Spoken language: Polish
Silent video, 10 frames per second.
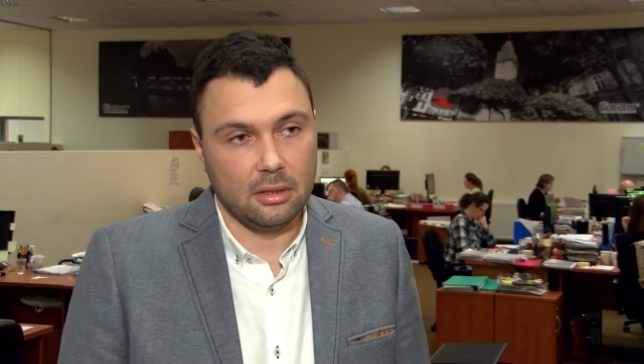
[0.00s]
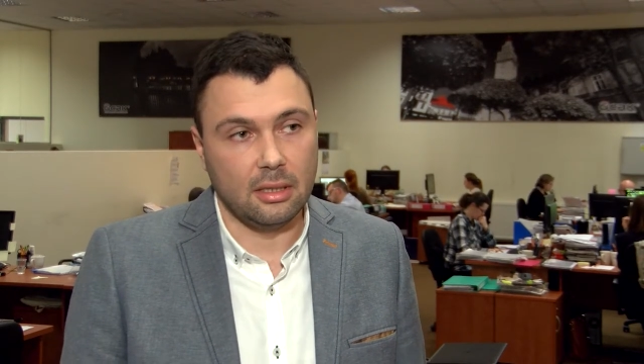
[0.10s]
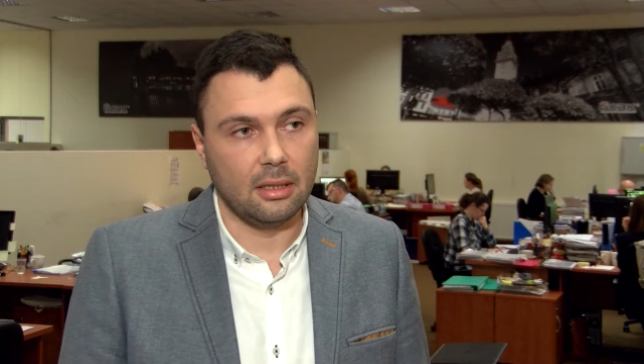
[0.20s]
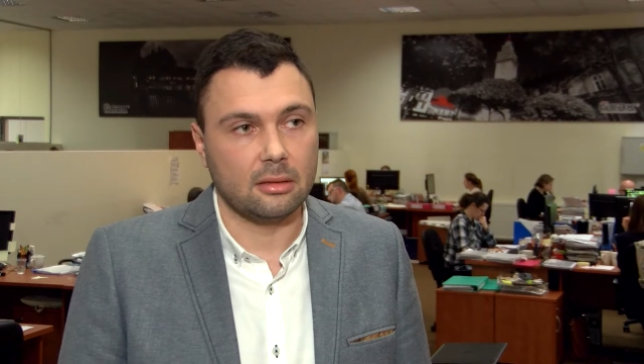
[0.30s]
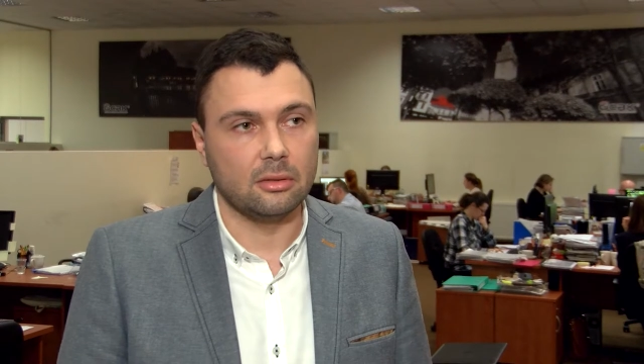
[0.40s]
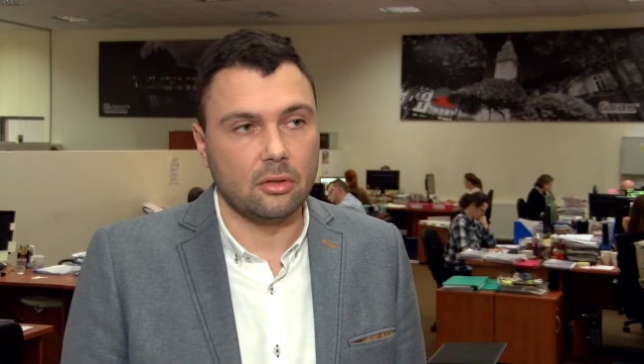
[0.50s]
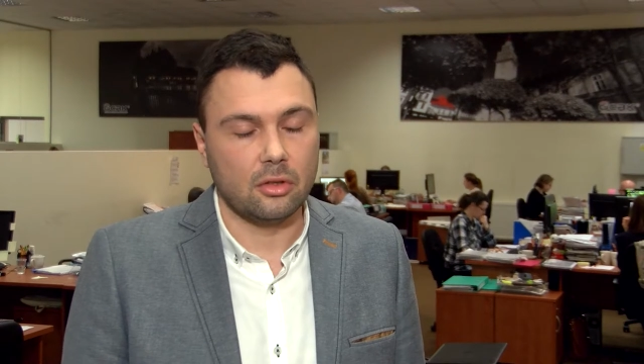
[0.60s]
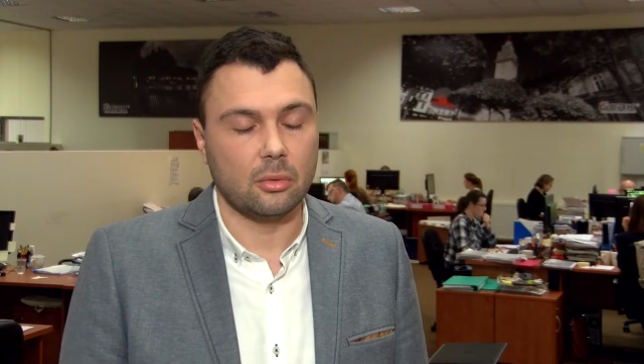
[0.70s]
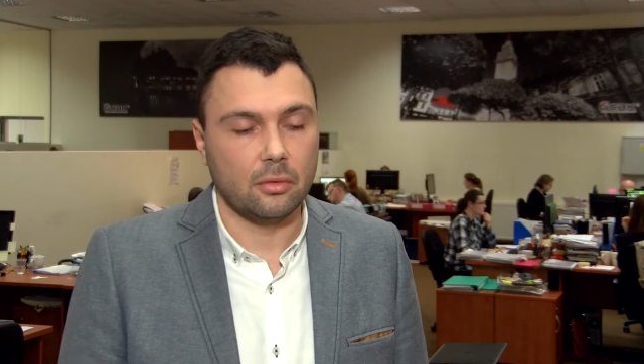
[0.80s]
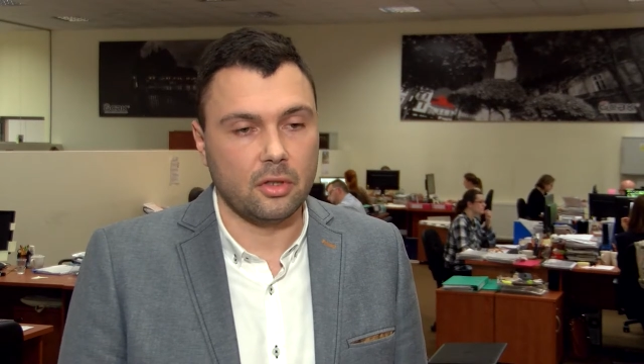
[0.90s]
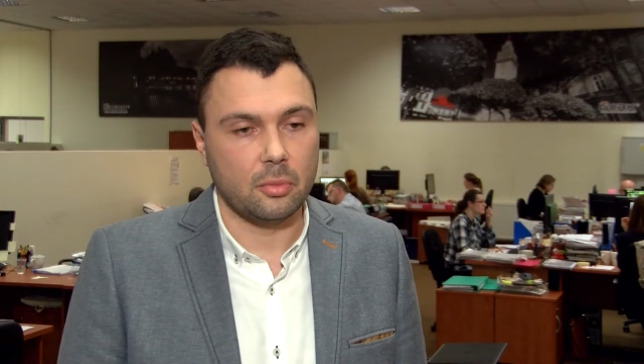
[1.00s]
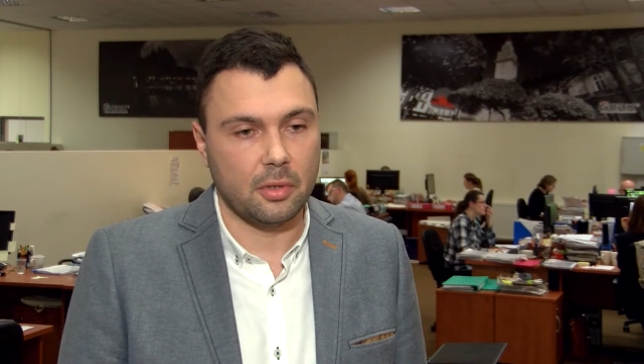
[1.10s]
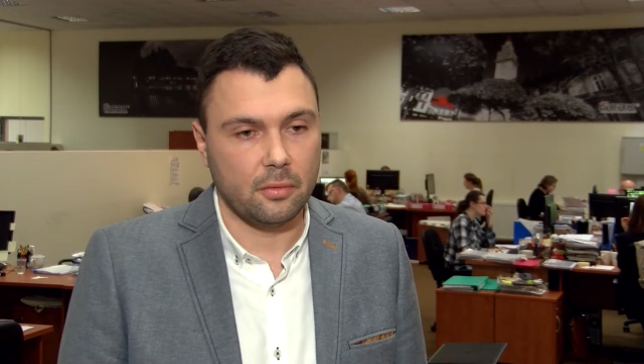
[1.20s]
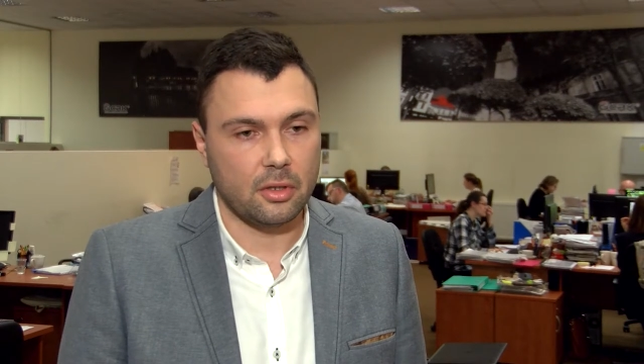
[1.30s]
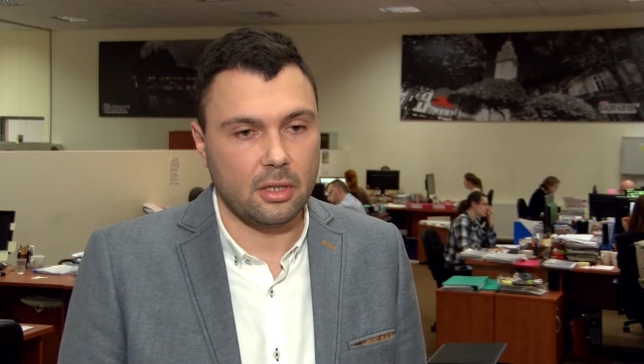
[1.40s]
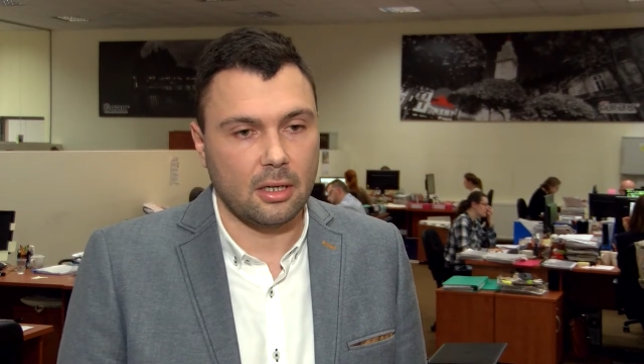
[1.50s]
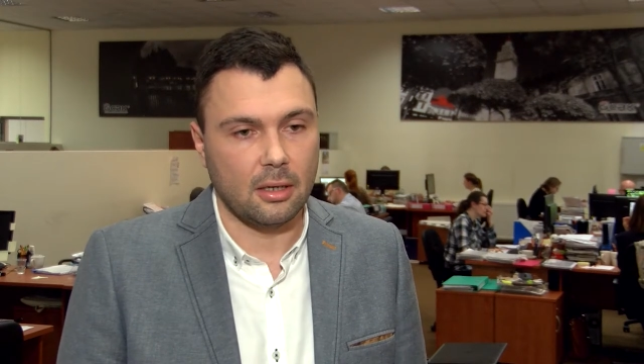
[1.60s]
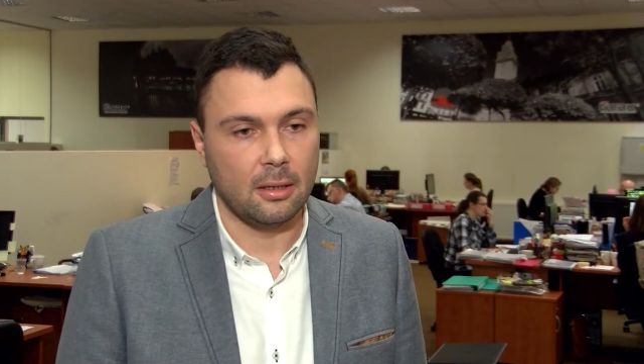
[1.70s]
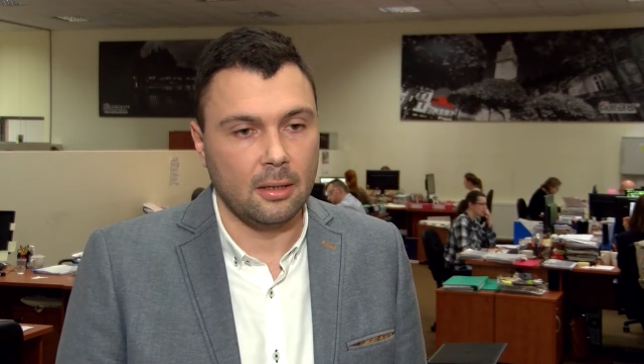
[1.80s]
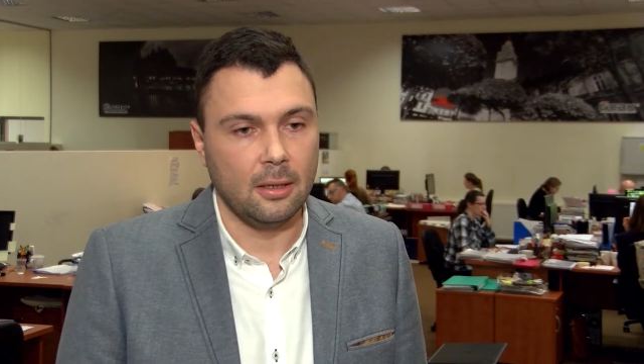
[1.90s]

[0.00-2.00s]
jednak dotyczył również przewoźnika